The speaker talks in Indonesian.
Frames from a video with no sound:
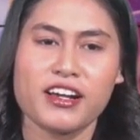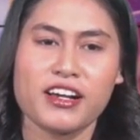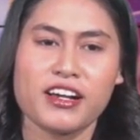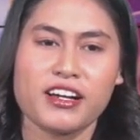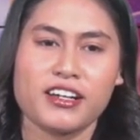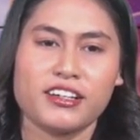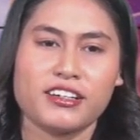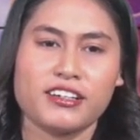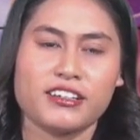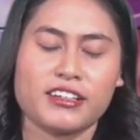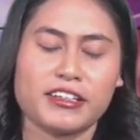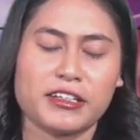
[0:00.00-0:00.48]

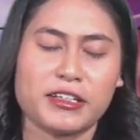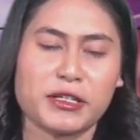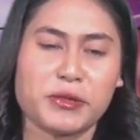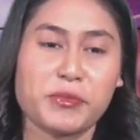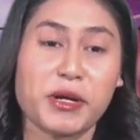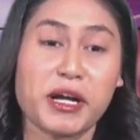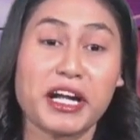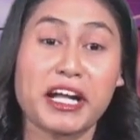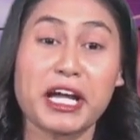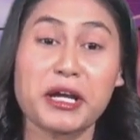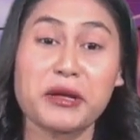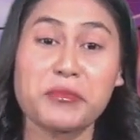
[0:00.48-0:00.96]
uh,
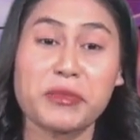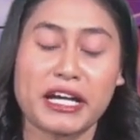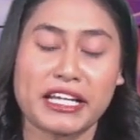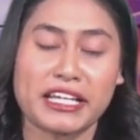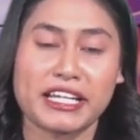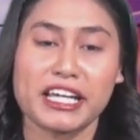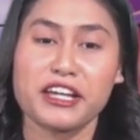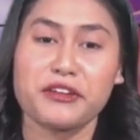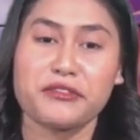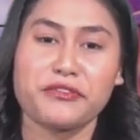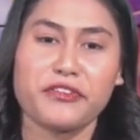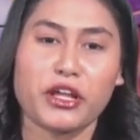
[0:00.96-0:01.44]

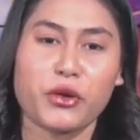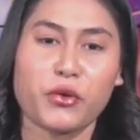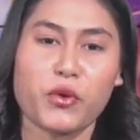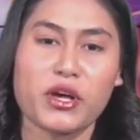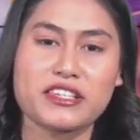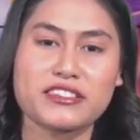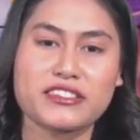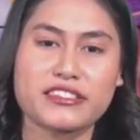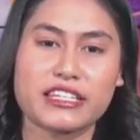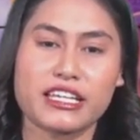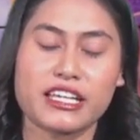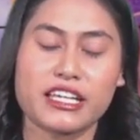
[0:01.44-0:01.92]
bagaimana
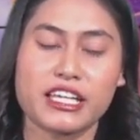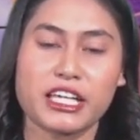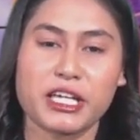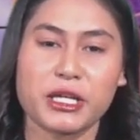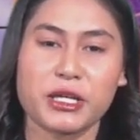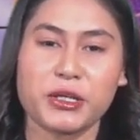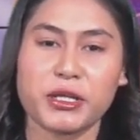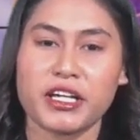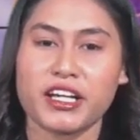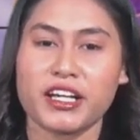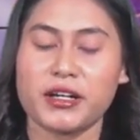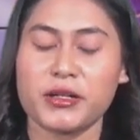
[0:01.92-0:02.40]
evaluasi